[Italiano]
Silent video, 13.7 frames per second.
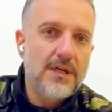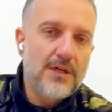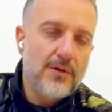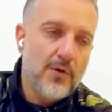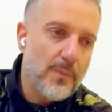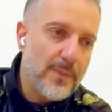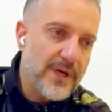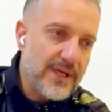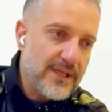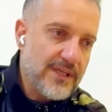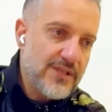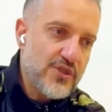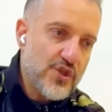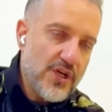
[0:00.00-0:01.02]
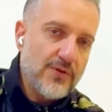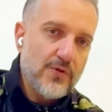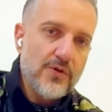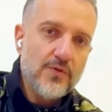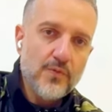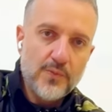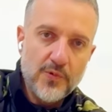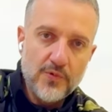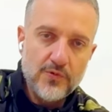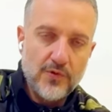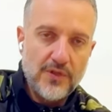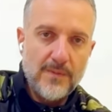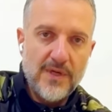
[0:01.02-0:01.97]
lo parcheggiava in un
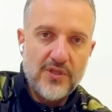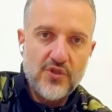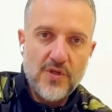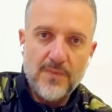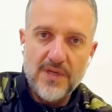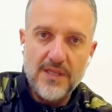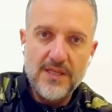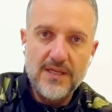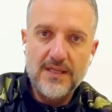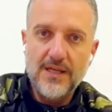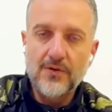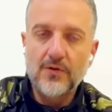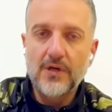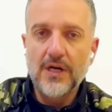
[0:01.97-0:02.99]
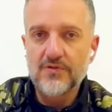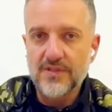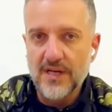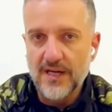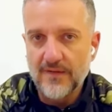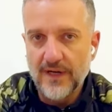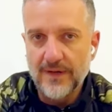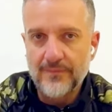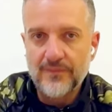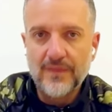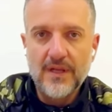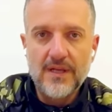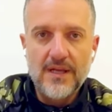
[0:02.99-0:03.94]
punto del marciapiede che non causava
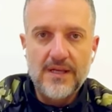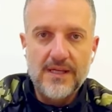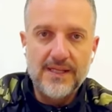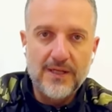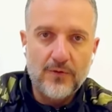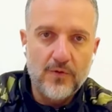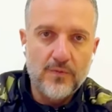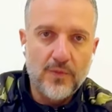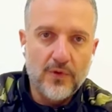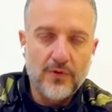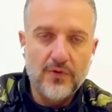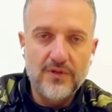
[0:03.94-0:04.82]
in alcun modo